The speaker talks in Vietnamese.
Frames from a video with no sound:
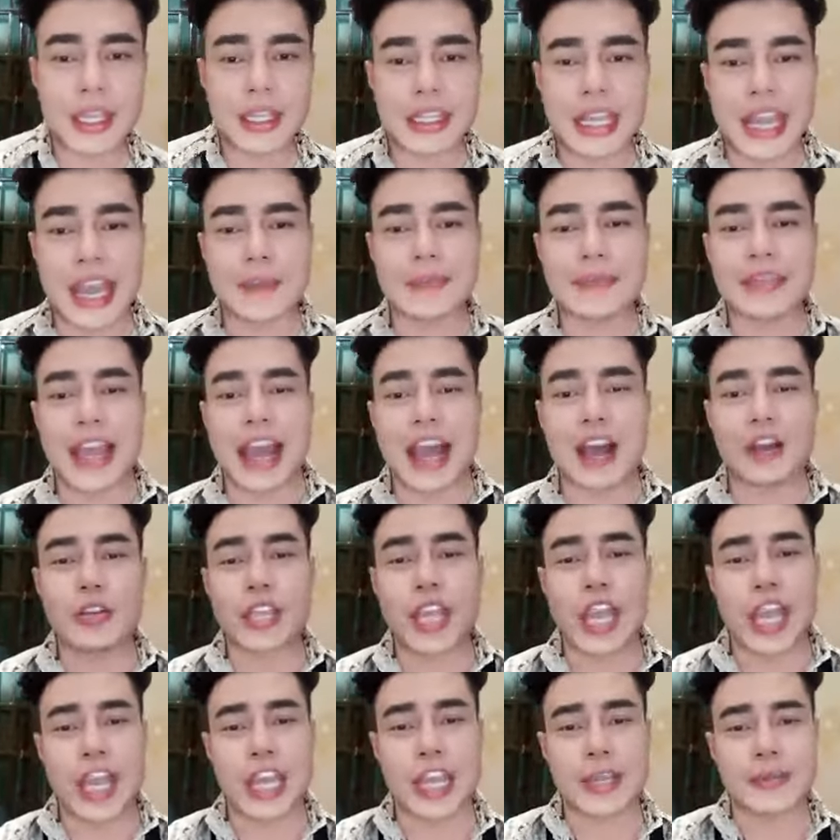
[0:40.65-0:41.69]
dạ, em chào anh
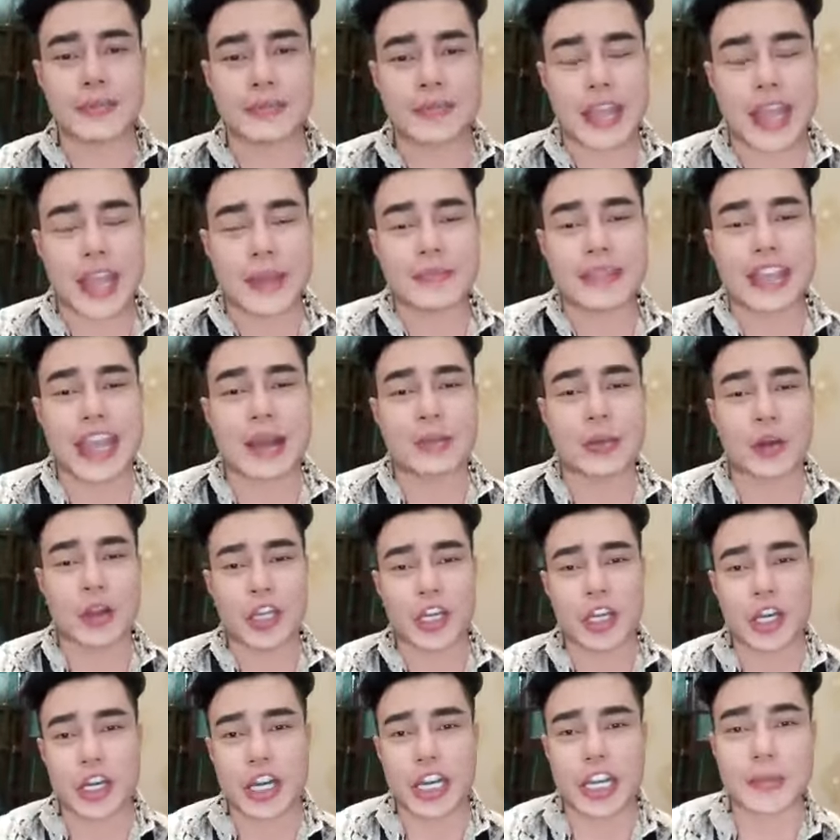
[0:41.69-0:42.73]
chị, dạ, em chào mọi
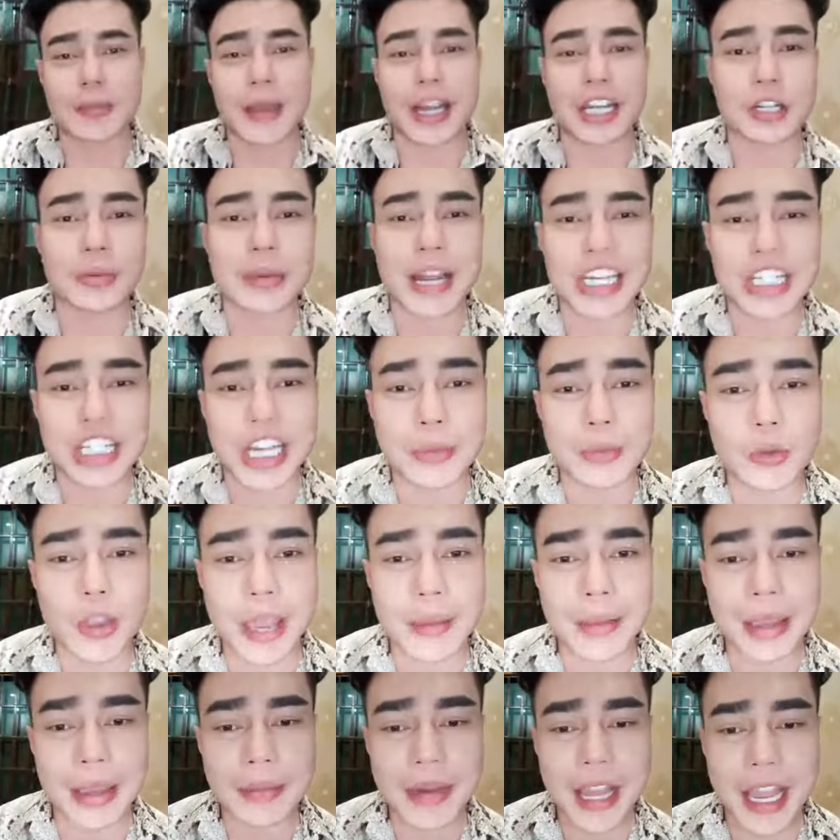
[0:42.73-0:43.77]
người Cái mà trong livestream của
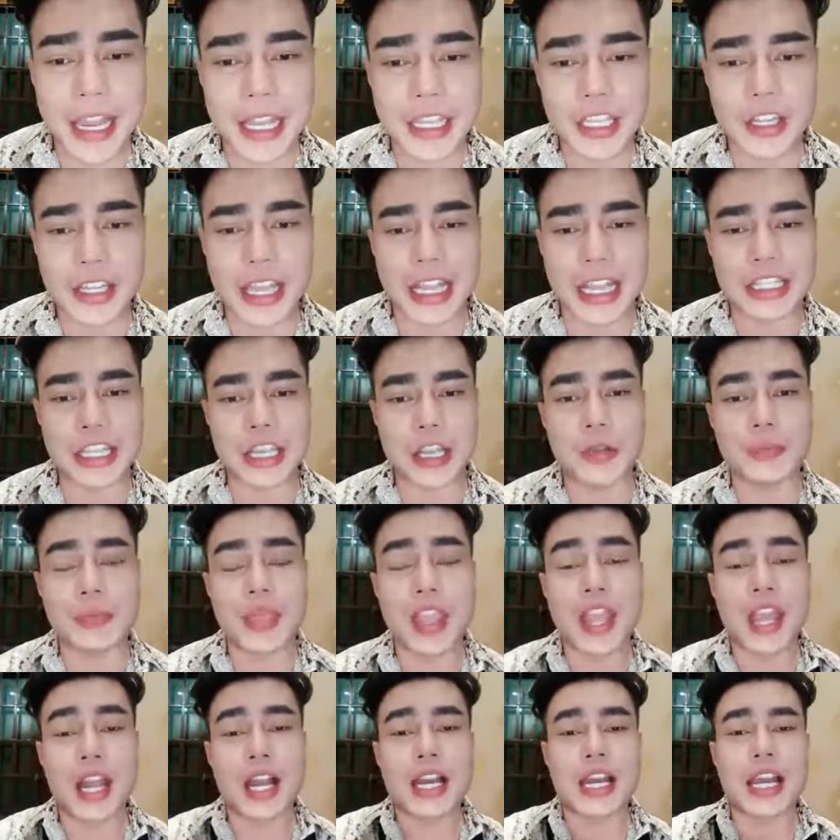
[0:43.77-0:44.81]
em ngày hôm nay nhỏ nhạc xíu
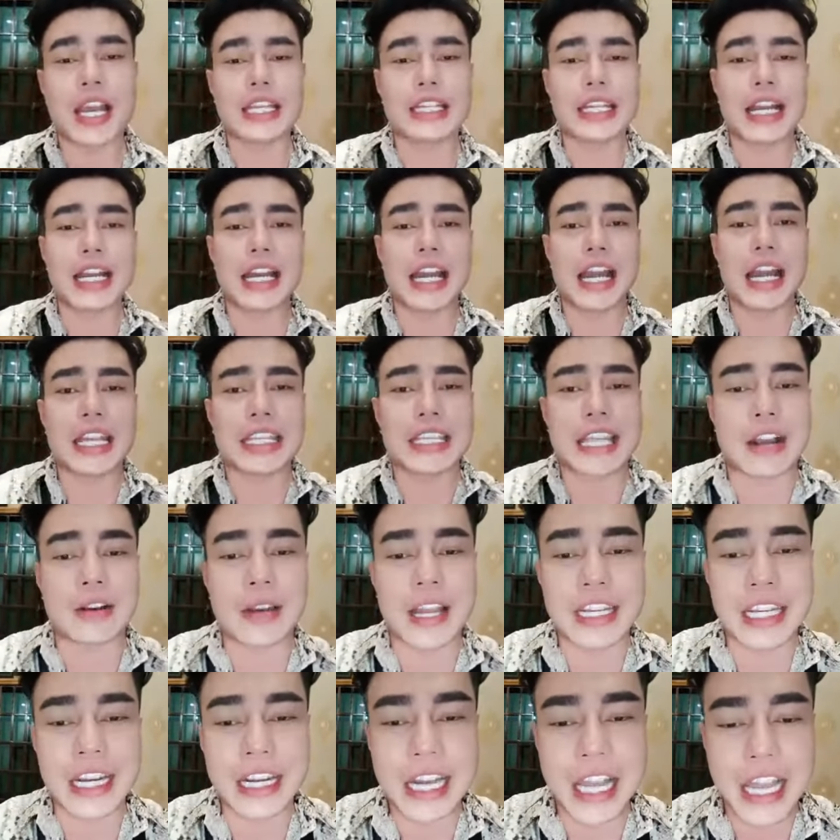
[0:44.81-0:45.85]
Lê Trang Lê, chào
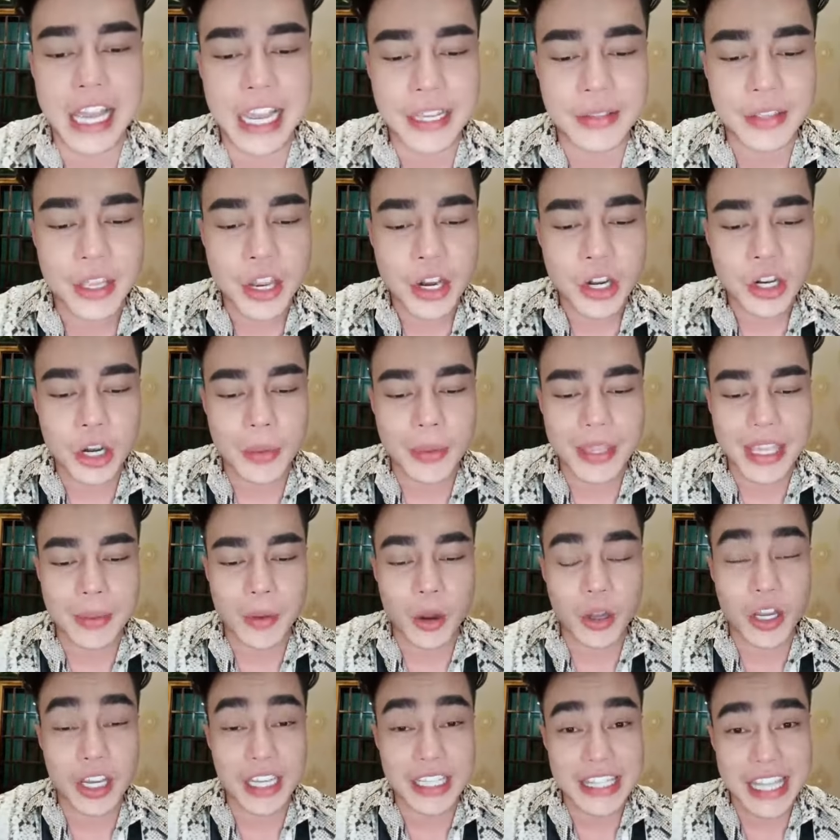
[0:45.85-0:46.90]
Lê Trang Lê Rồi bây giờ
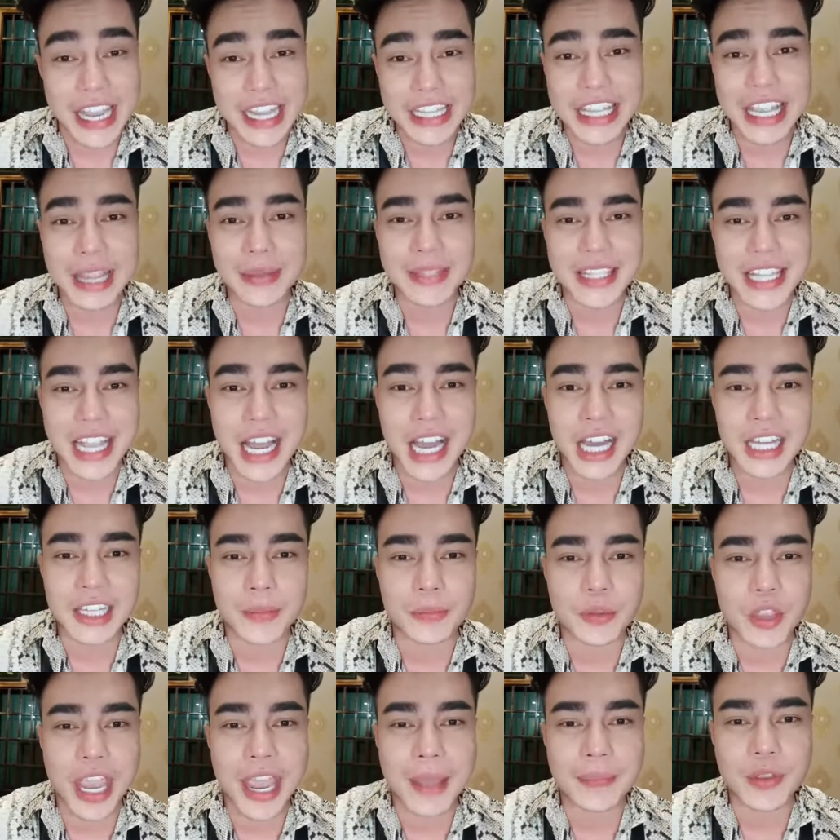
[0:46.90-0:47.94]
mọi người sẽ chim sơ dùm
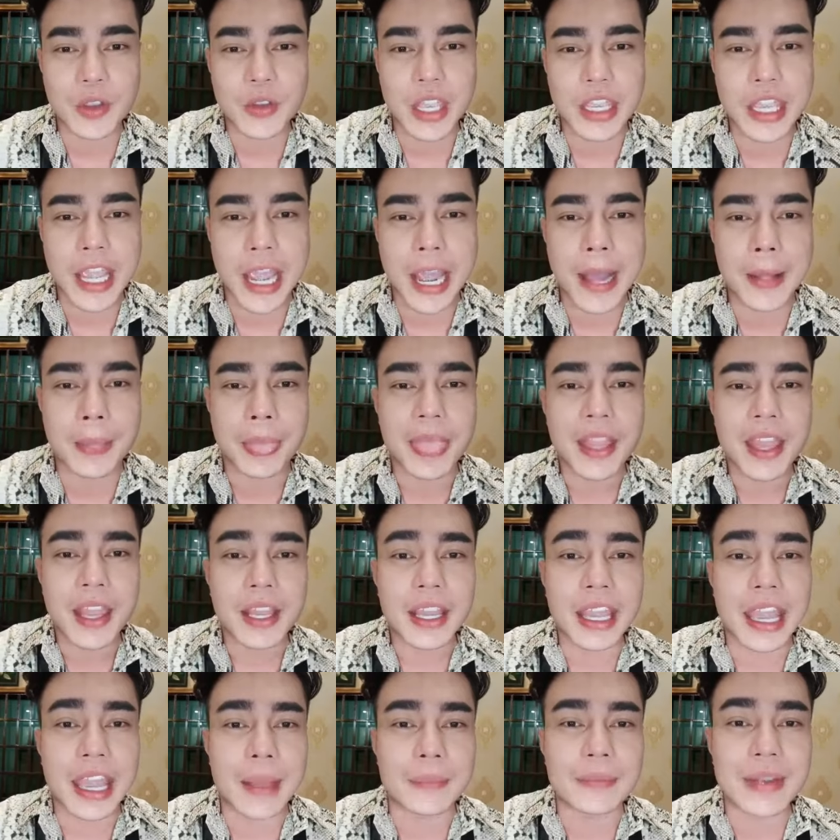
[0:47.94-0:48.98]
cho em như gì nha
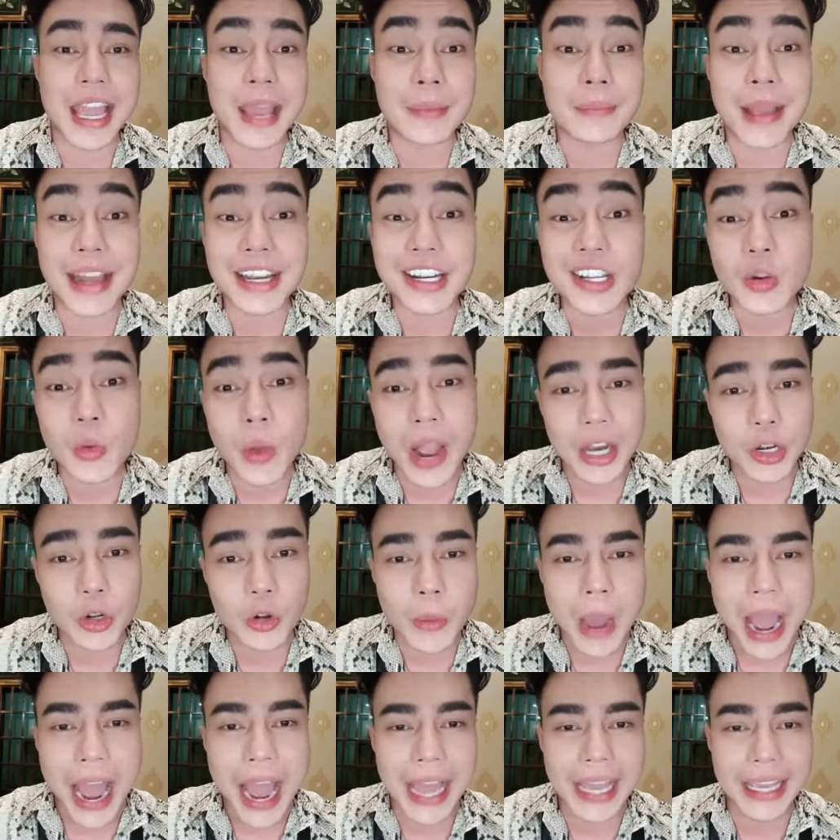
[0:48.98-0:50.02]
Ngày hôm nay bán nước qua
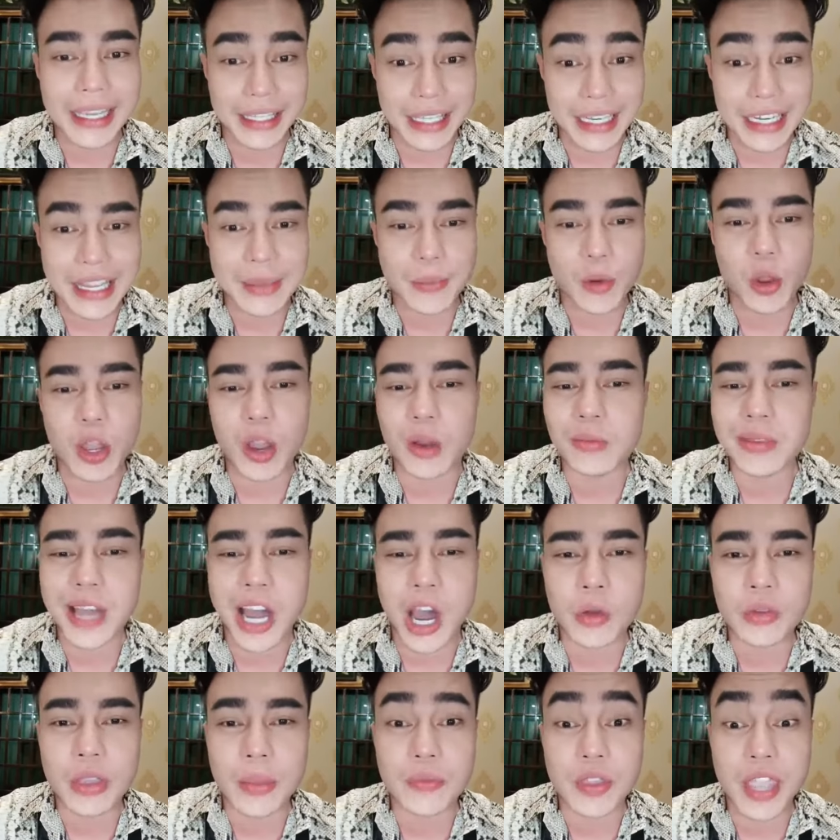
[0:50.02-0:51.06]
Dubai Chính vì mọi người ủng
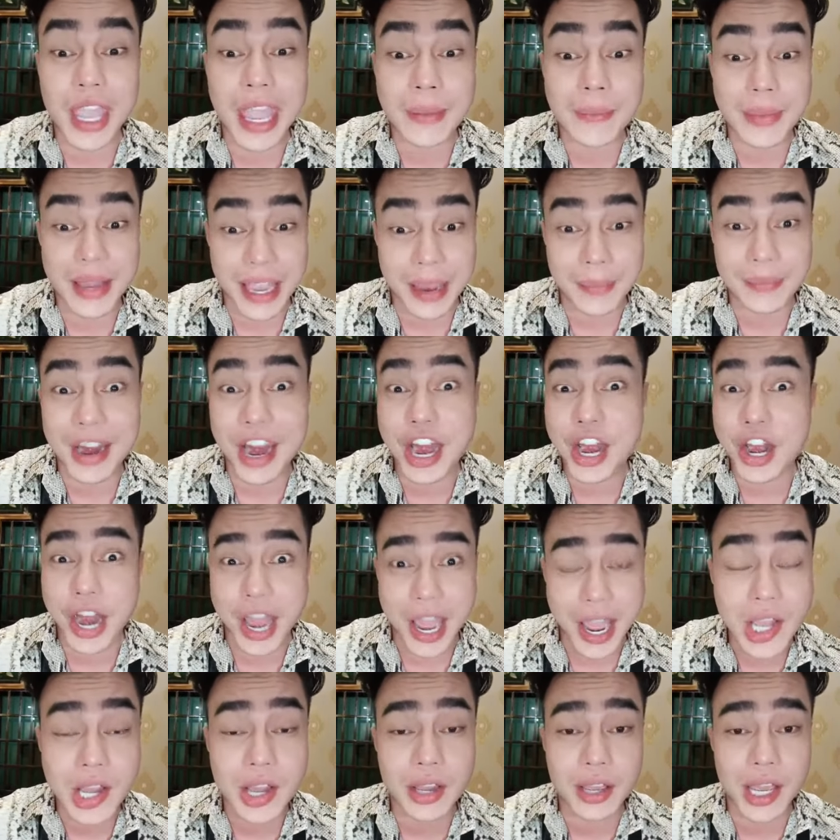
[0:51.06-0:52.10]
hộ dùm cho em mà ngày hôm nay
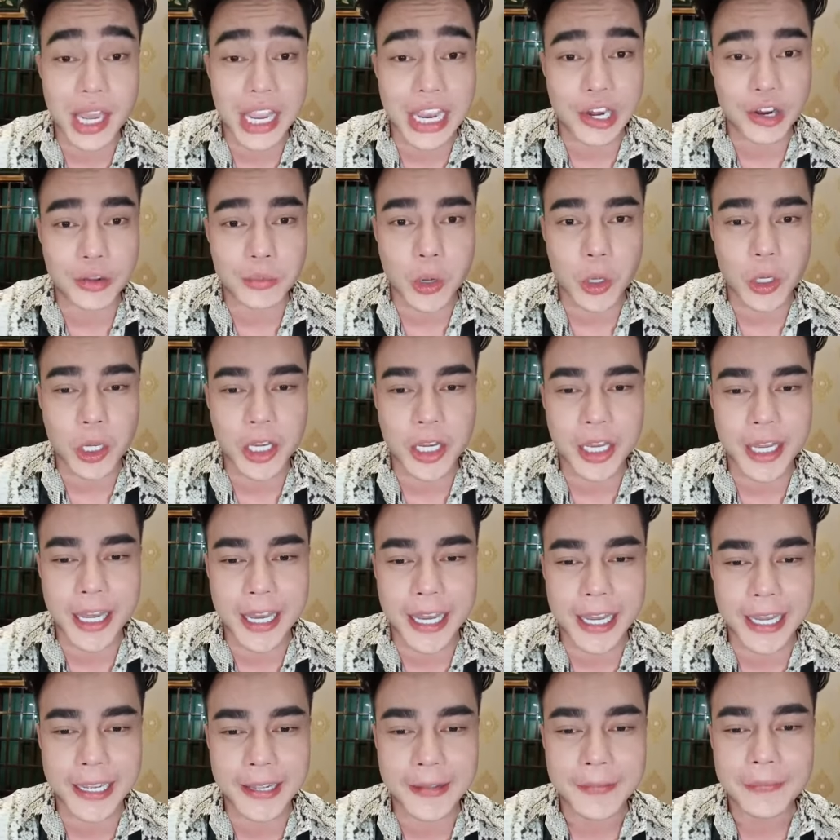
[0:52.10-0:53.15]
rẻ cực kỳ luôn mọi người
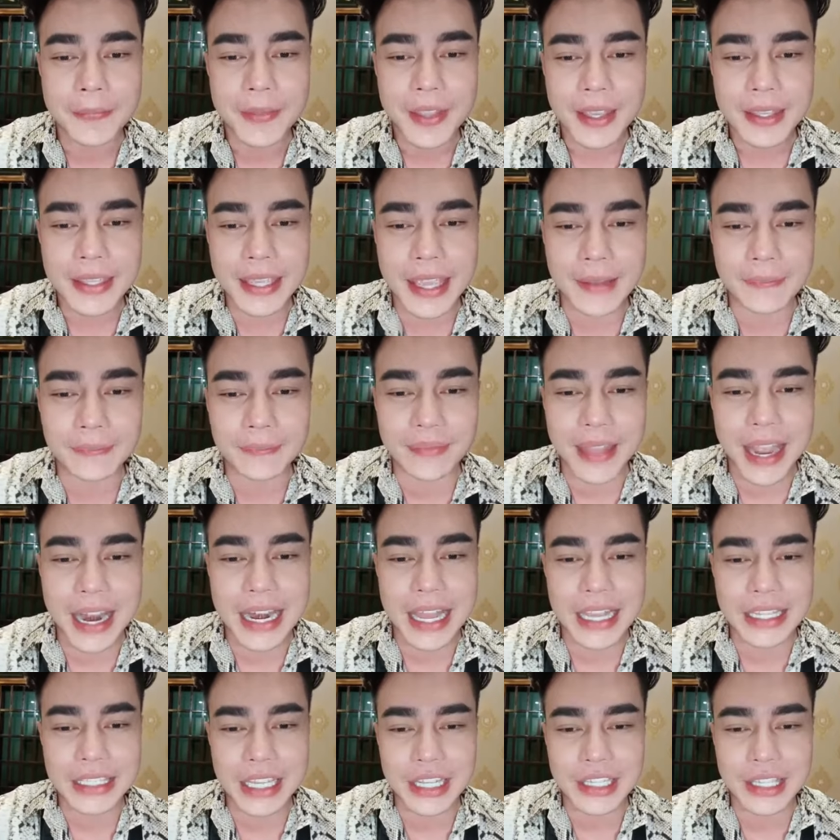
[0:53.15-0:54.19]
ơi Nhanh tay
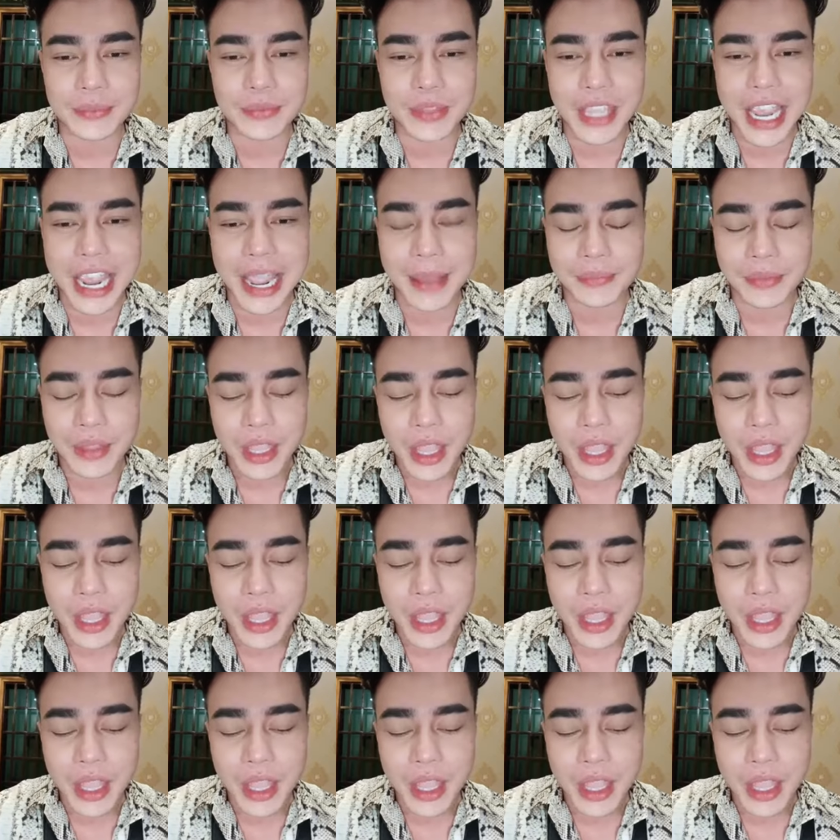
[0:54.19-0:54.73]
lẹ chân dùm cho em